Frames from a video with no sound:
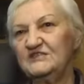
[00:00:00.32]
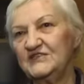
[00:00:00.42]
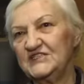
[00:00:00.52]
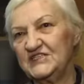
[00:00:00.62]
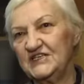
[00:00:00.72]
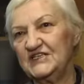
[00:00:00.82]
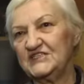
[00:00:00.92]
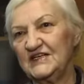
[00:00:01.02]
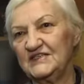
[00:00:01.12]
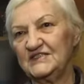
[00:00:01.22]
Stowarzyszenie
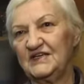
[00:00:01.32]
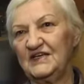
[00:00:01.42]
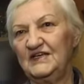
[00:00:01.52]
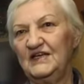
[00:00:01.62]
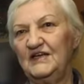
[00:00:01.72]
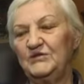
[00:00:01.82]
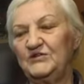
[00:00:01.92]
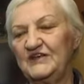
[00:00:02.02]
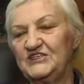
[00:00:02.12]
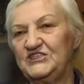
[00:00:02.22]
Szansa
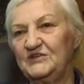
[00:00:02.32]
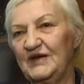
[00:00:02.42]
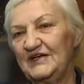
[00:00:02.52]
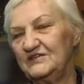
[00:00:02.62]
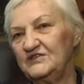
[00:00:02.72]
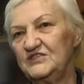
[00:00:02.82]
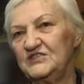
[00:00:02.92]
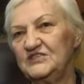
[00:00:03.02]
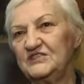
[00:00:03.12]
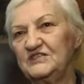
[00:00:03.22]
prowadzi
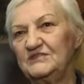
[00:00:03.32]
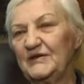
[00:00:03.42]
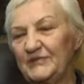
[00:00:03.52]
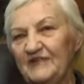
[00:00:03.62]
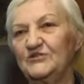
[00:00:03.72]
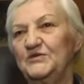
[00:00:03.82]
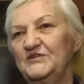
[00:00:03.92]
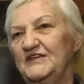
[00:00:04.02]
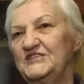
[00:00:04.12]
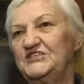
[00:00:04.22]
działalność, ma prawo
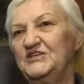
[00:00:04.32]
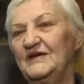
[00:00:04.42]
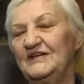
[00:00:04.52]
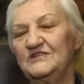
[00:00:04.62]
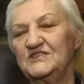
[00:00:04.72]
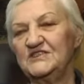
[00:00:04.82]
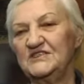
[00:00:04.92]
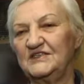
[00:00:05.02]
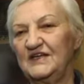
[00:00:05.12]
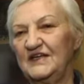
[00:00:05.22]
prowadzić działalność
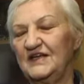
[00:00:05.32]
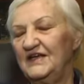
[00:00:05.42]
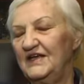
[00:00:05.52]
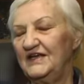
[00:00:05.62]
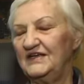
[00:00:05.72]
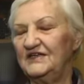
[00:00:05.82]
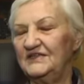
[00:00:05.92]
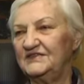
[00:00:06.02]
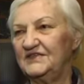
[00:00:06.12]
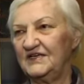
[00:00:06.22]
na
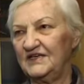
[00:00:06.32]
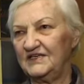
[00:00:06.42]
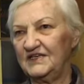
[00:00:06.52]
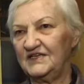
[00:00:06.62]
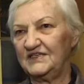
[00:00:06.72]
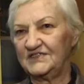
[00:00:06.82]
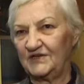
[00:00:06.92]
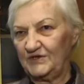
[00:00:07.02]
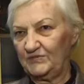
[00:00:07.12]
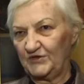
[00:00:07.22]
y, terenie
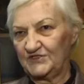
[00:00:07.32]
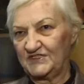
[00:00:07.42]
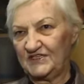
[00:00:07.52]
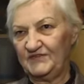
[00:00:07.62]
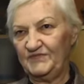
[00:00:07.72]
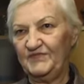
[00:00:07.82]
całej Polski.